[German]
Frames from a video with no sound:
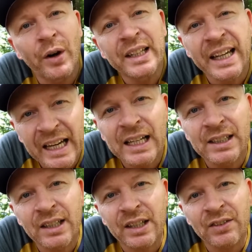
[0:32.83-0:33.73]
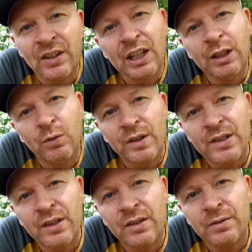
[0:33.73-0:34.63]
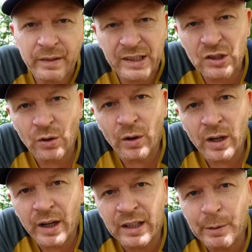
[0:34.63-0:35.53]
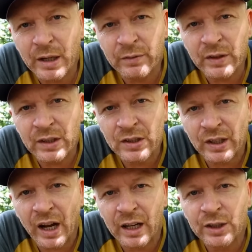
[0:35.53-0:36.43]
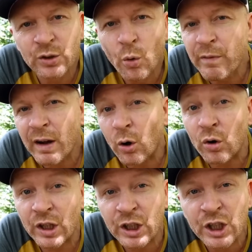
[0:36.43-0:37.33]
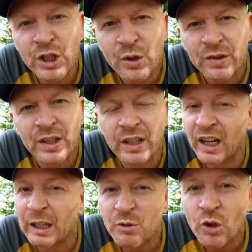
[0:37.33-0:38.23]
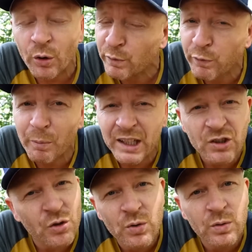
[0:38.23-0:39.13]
neuen Regeln, die da integriert worden sind. Was zur Hölle hat jemand wie Starlet Nova oder Knossi in einem solchen Format zu